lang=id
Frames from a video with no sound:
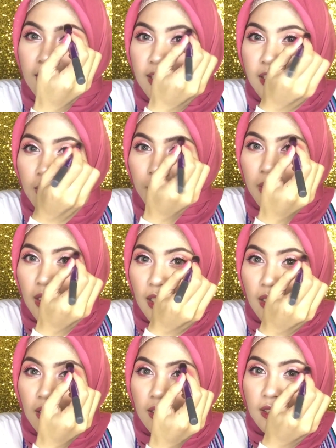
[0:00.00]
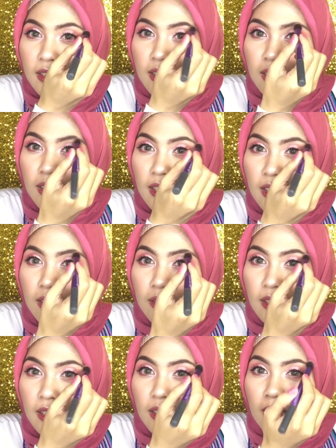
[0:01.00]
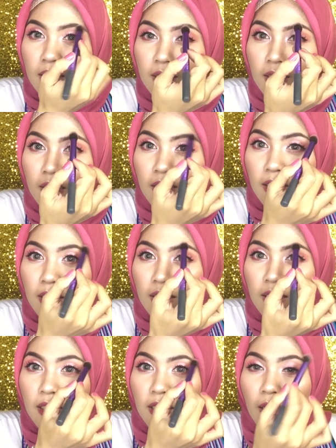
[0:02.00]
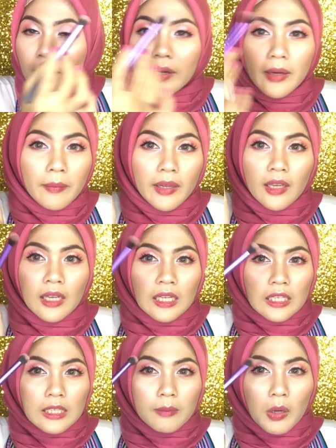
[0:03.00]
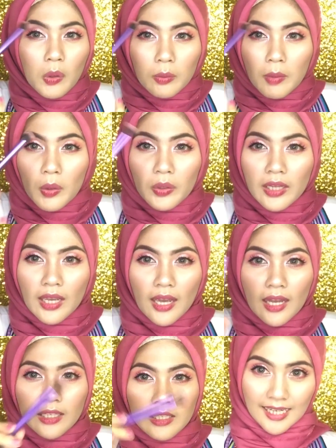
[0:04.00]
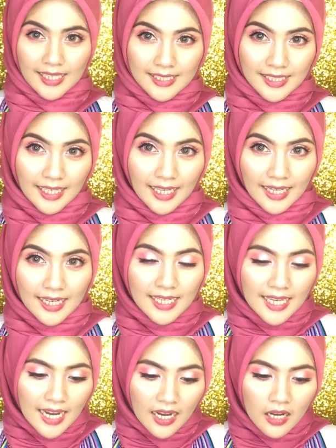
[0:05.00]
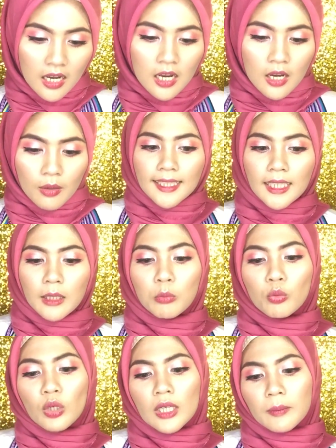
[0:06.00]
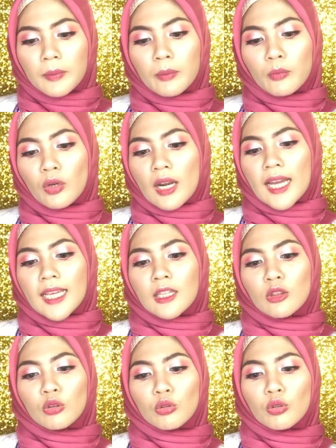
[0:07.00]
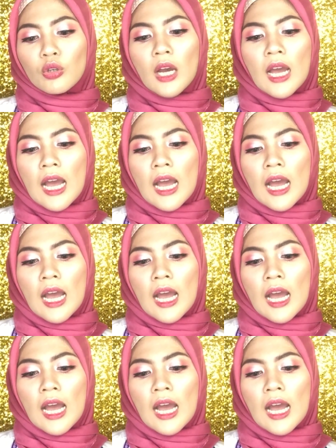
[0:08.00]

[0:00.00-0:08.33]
jadi biar di sini nih di di sini nih di apa namanya dibaur-baurkan nah sekarang yang buat pemula itu